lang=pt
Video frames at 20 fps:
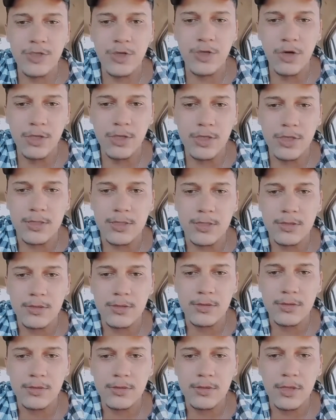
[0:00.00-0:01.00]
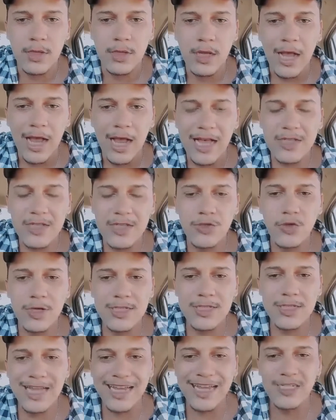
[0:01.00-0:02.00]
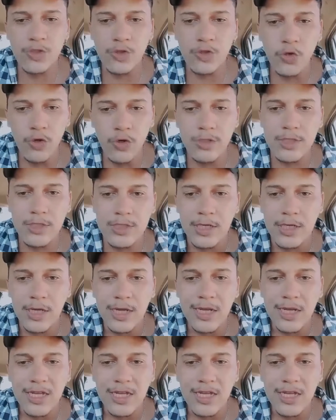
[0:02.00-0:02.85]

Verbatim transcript: Porque a senhora fala uma coisa e faz outras.